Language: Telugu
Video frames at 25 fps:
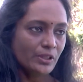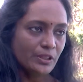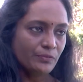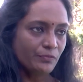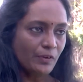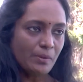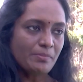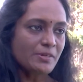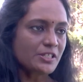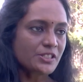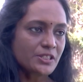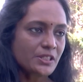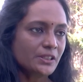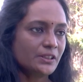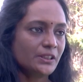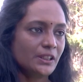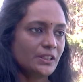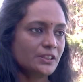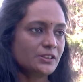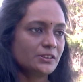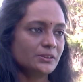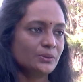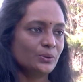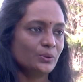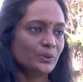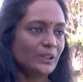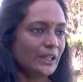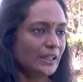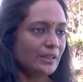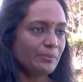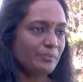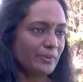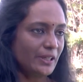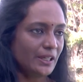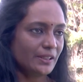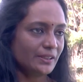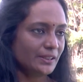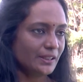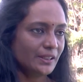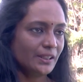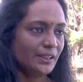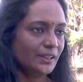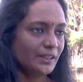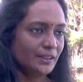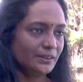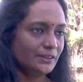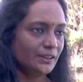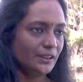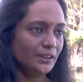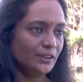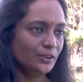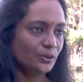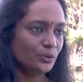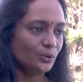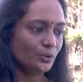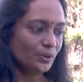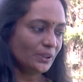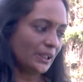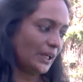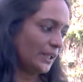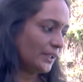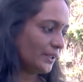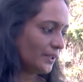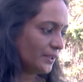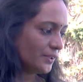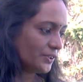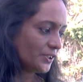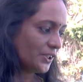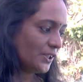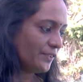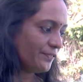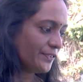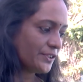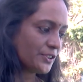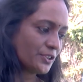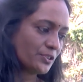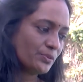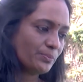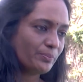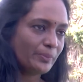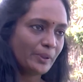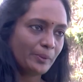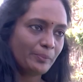ఇన్ఫర్మేషన్ తెలుసు కానీ ప్రాక్టికల్ గా తెలీదు కానీ జెల్లీ ఫిష్